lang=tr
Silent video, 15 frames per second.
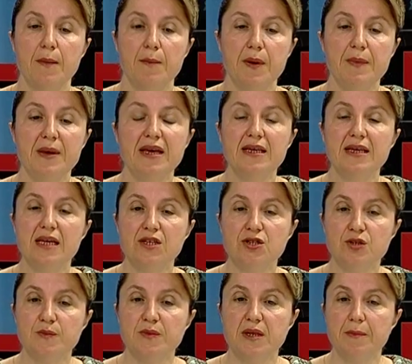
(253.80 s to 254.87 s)
bebeğin
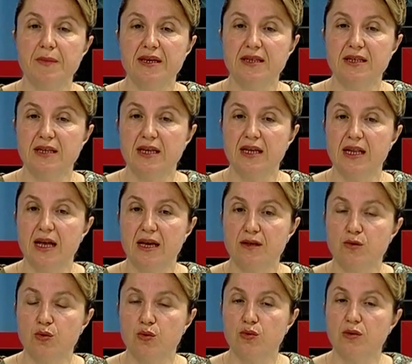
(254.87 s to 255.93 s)
gelişiminde meydana gelen
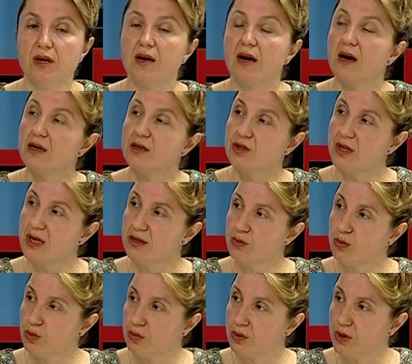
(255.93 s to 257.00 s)
sorunlar akciğer
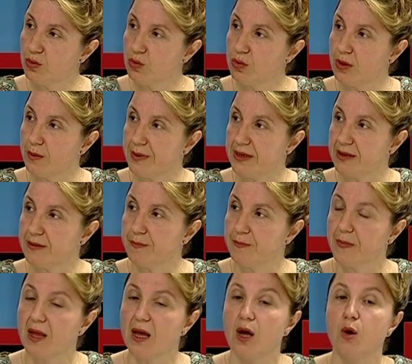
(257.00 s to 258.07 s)
sorunları olabilir.
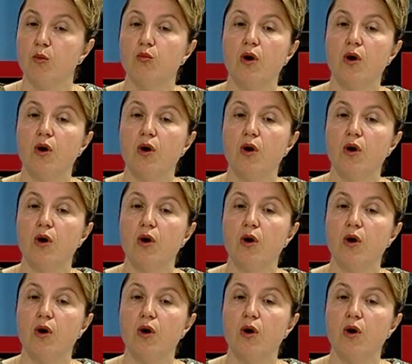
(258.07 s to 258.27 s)
Bu